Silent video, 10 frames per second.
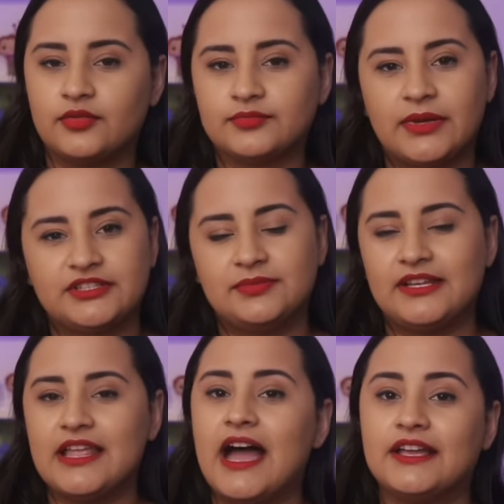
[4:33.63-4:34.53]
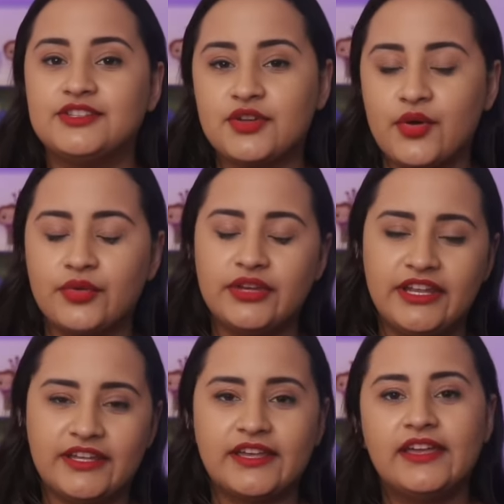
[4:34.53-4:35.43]
compatibilidade com o
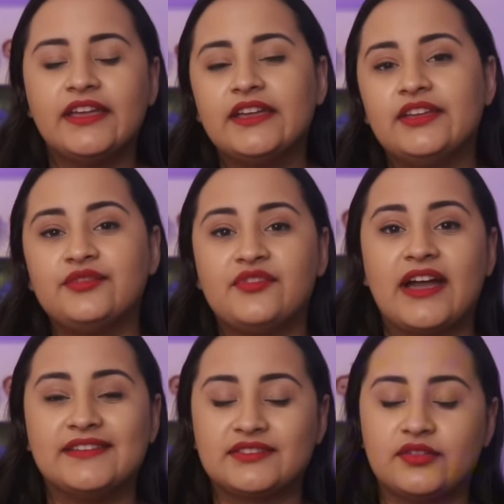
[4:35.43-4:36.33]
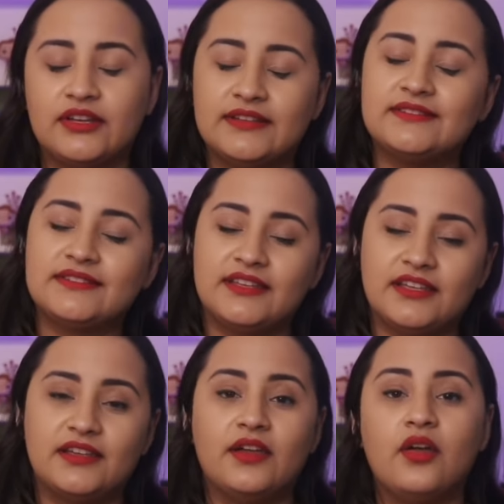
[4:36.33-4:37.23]
Nick e vai escolher
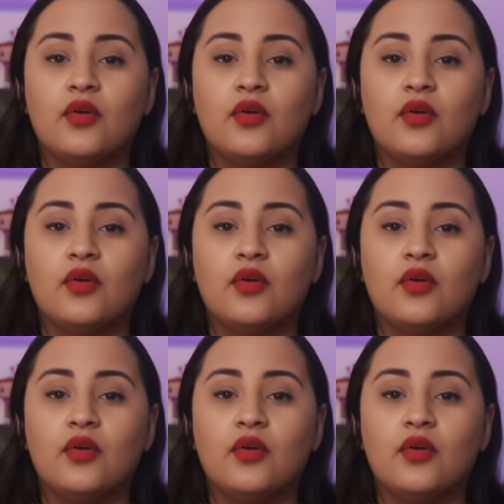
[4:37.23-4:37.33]
sim